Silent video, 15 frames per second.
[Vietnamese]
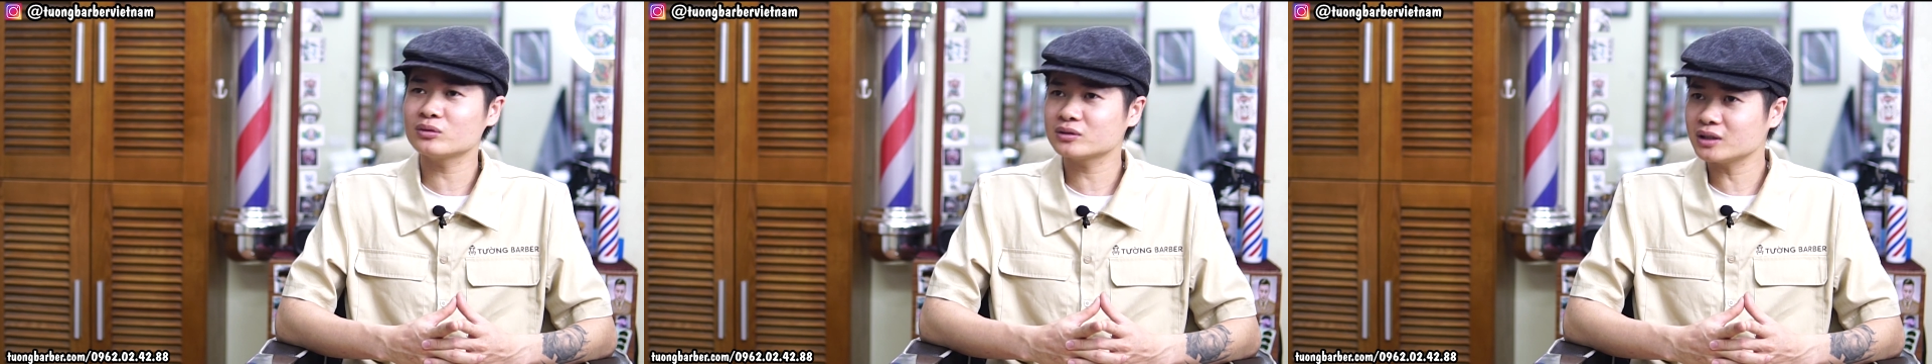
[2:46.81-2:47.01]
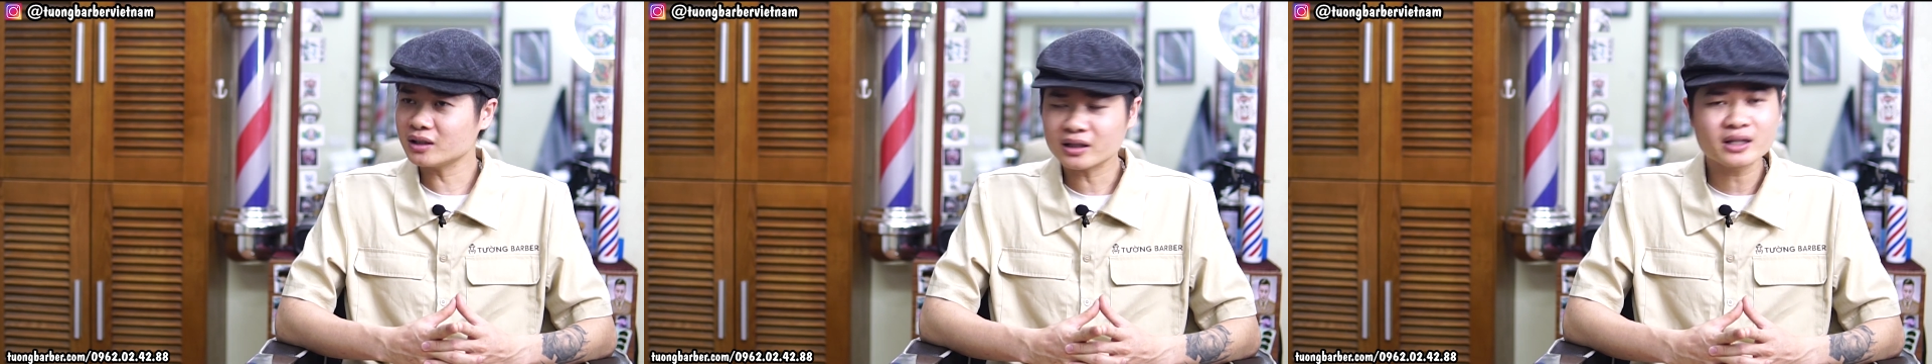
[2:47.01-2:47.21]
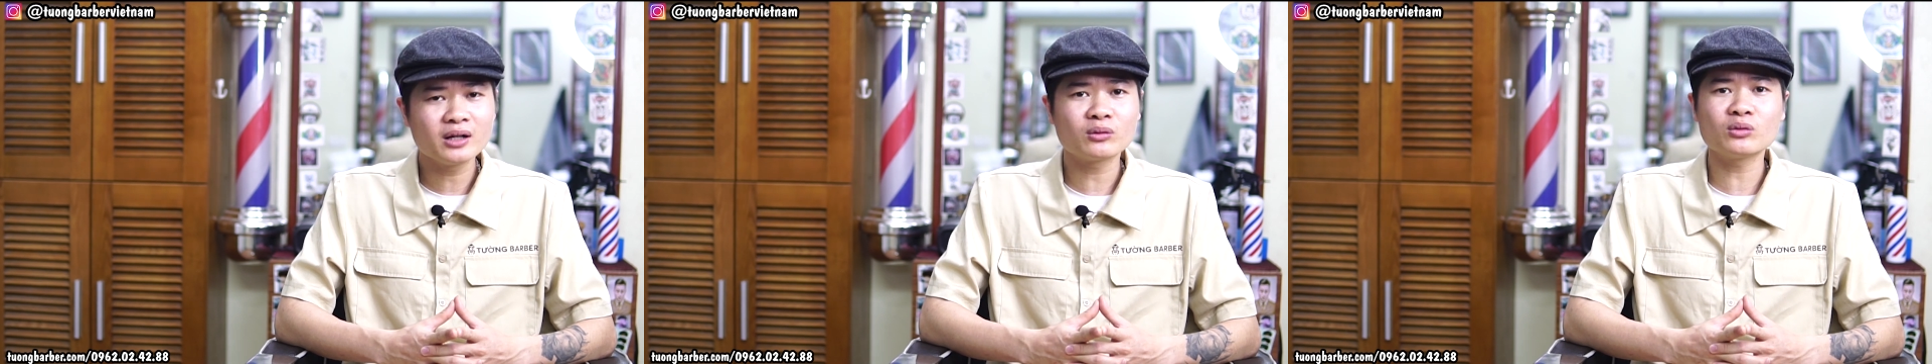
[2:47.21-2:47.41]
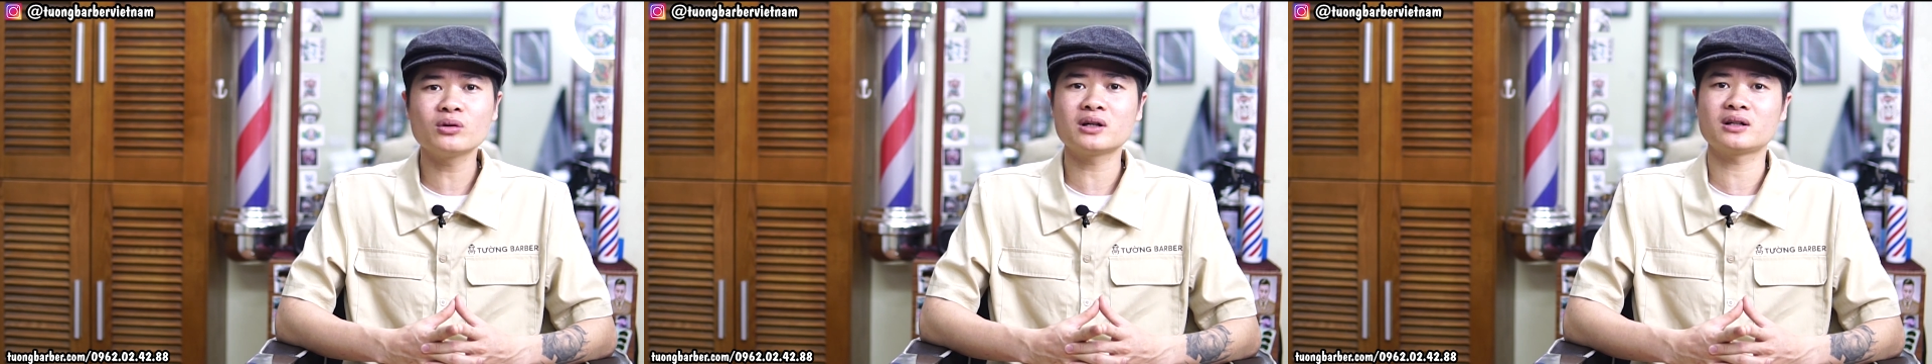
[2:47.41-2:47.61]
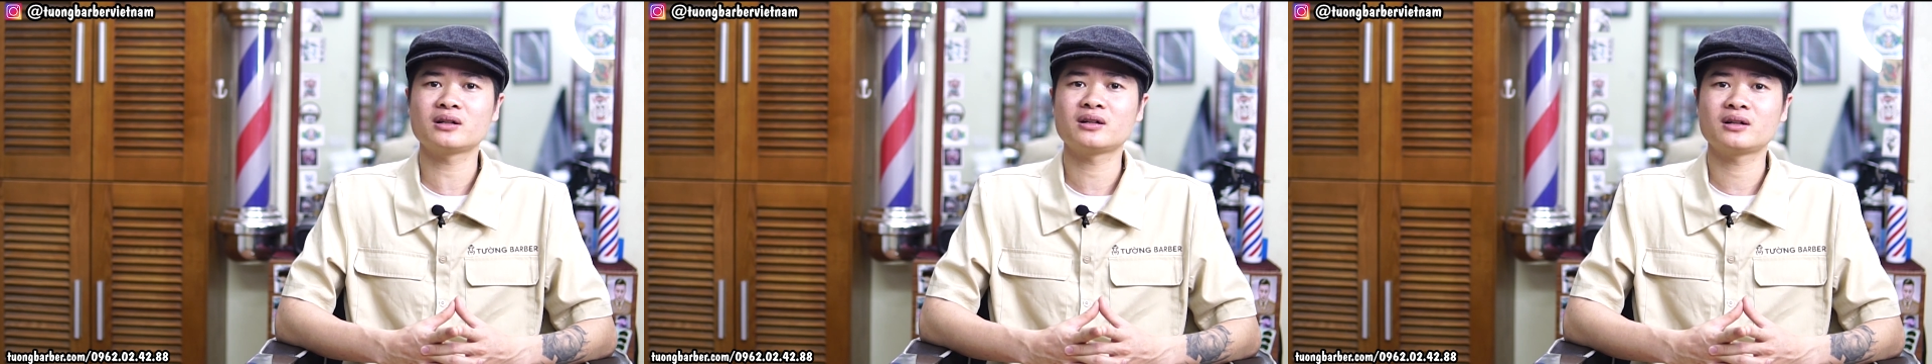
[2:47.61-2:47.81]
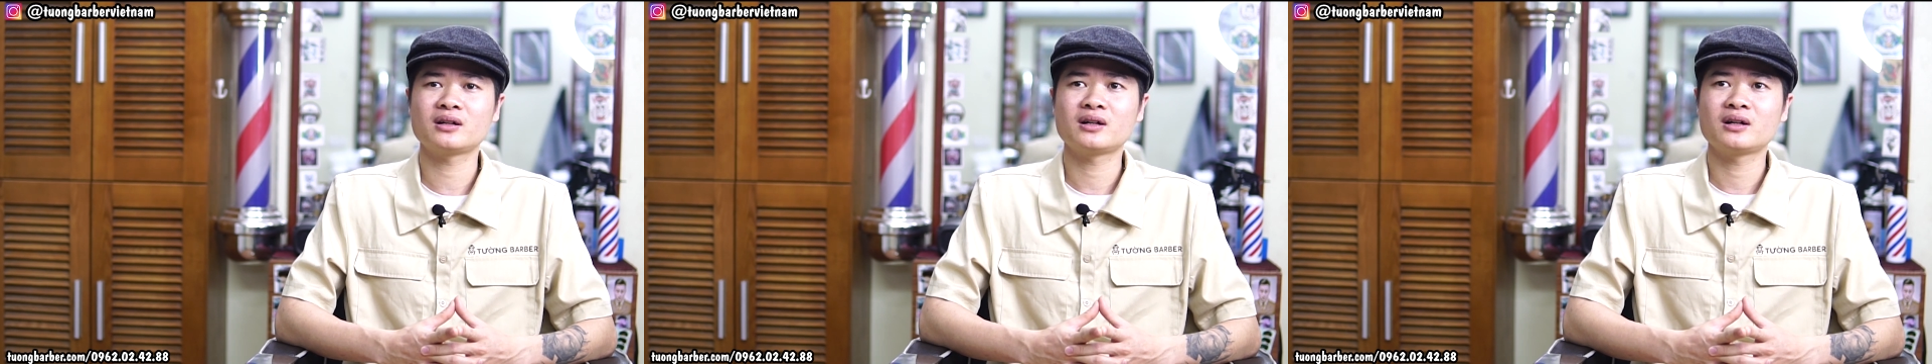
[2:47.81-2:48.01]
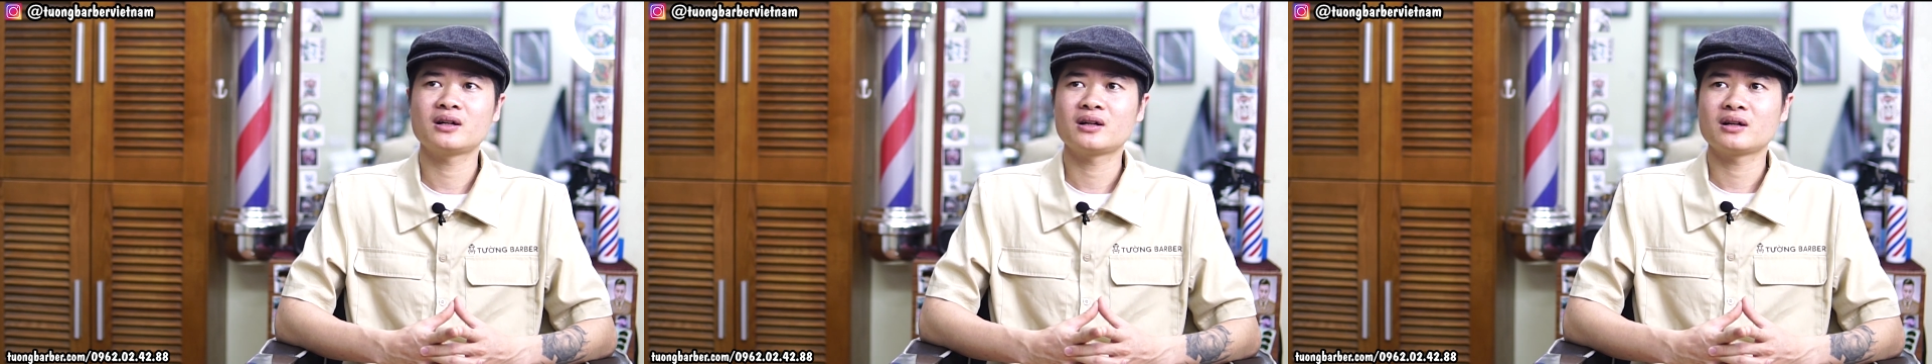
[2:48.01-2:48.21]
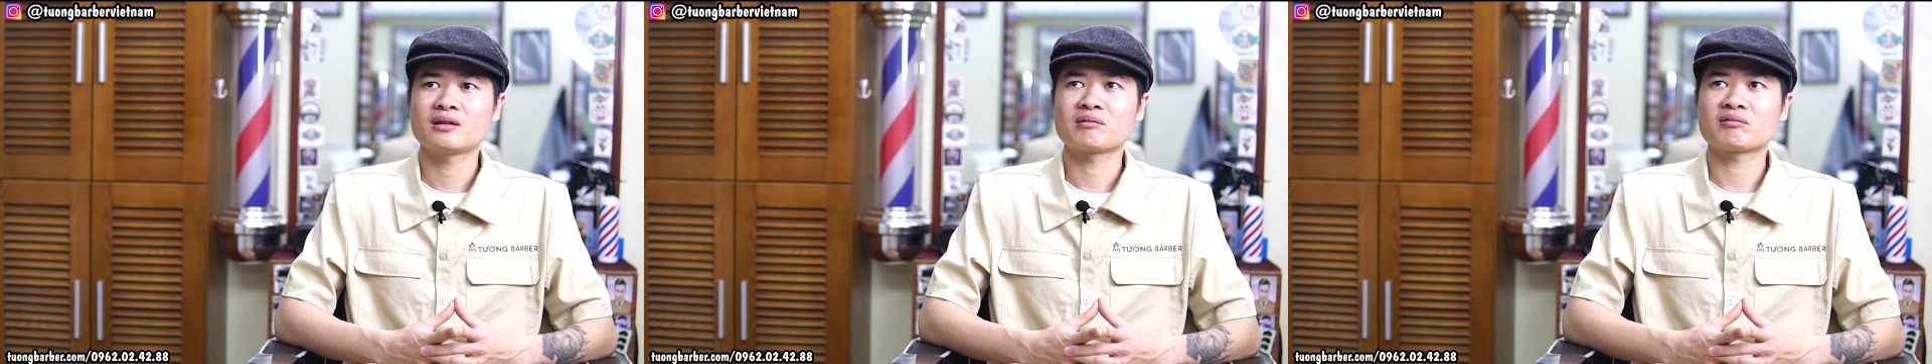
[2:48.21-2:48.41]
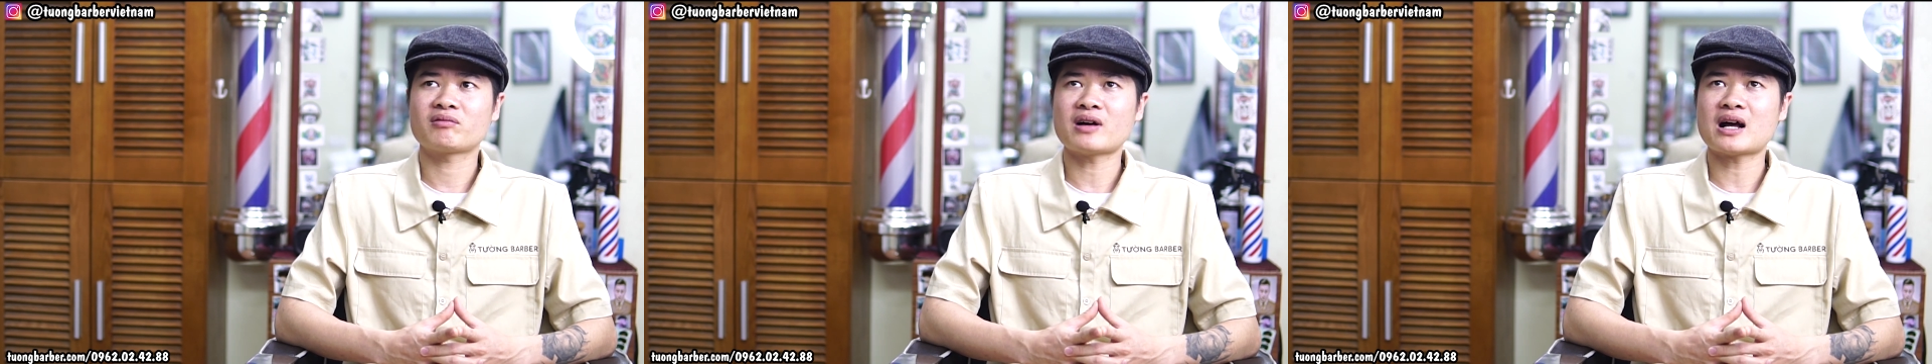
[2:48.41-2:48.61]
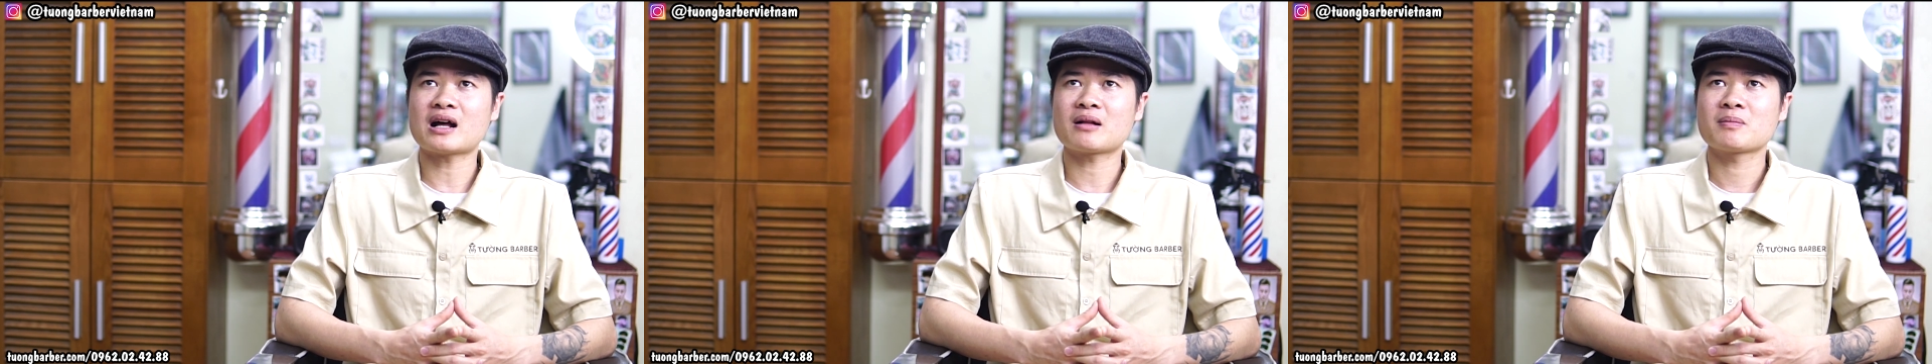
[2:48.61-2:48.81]
rất là yếu luôn
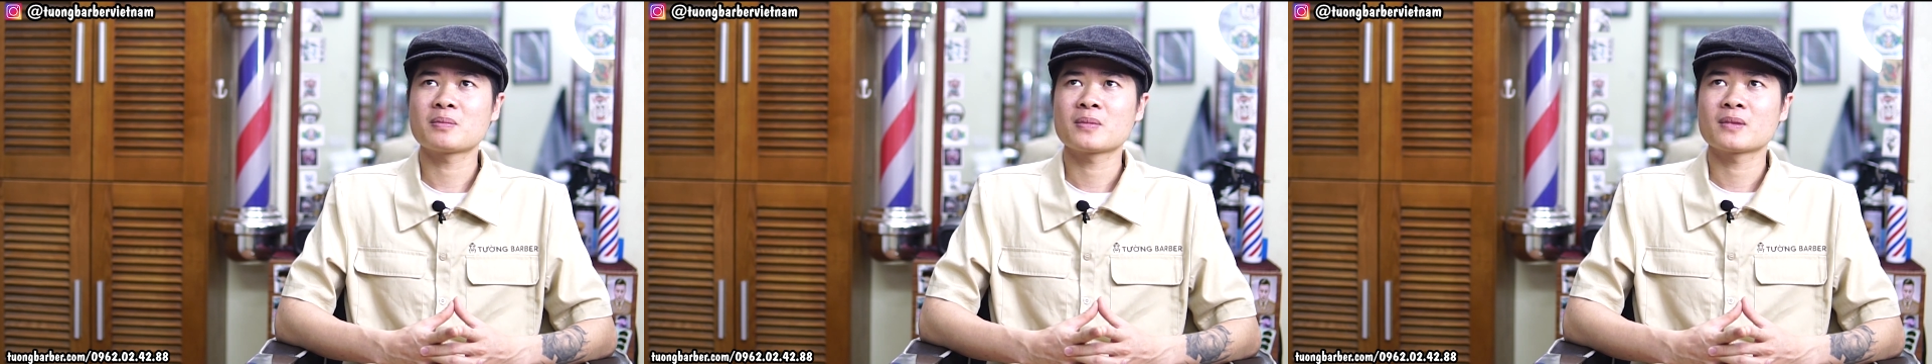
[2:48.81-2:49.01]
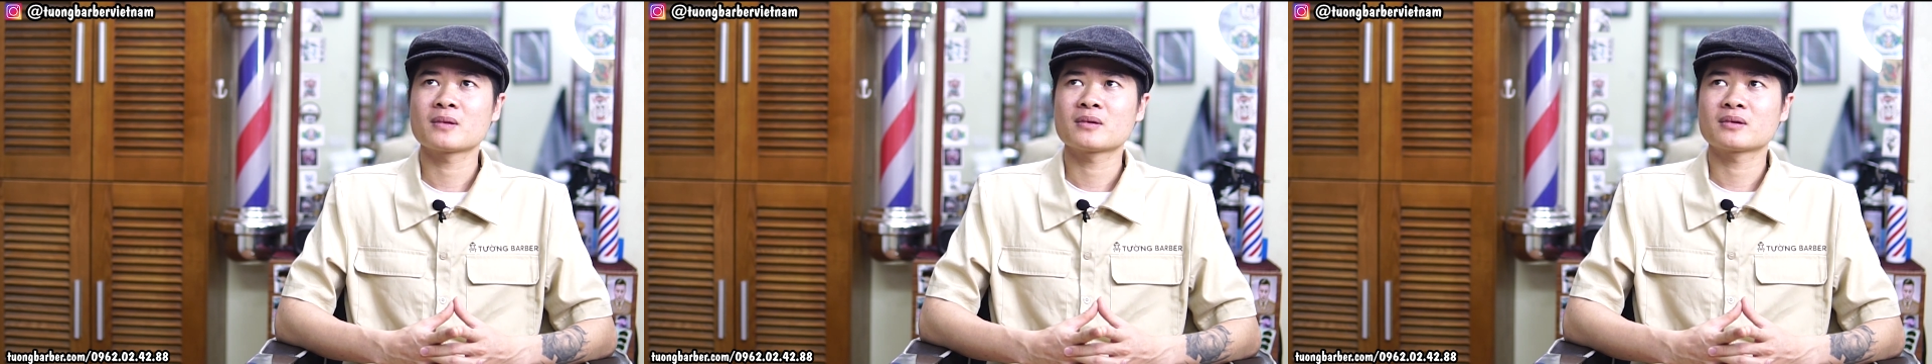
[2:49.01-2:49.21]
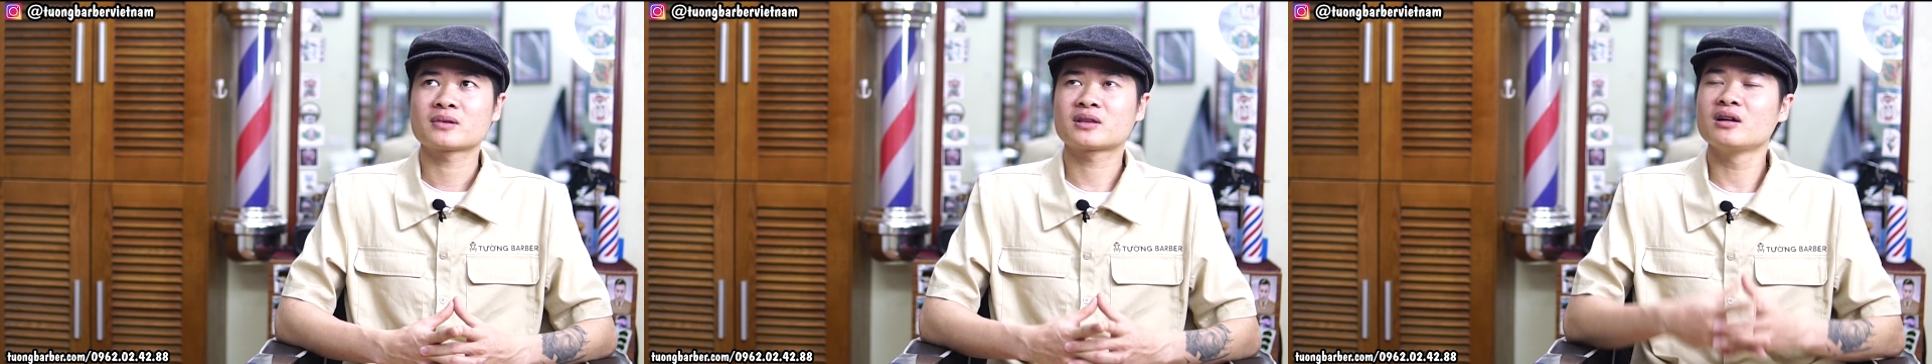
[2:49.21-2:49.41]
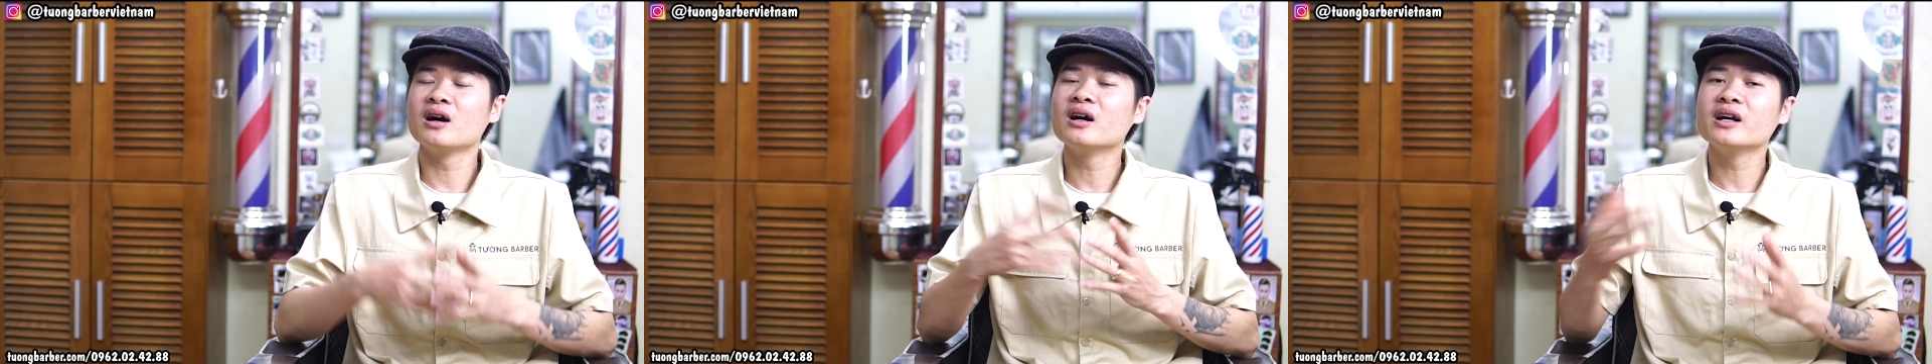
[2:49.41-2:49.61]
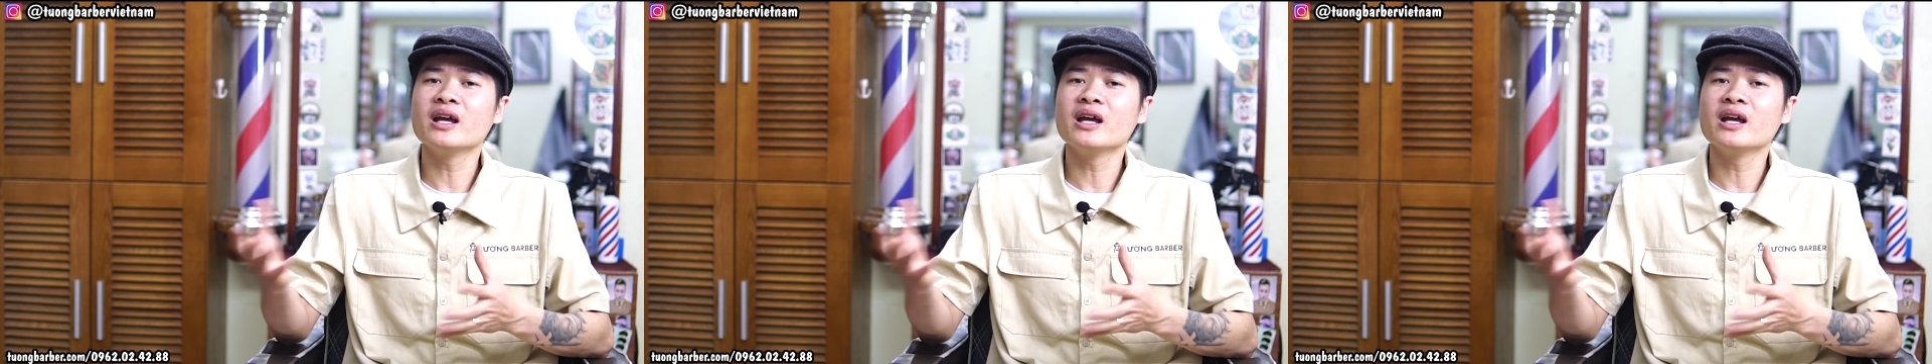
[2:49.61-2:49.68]
và tường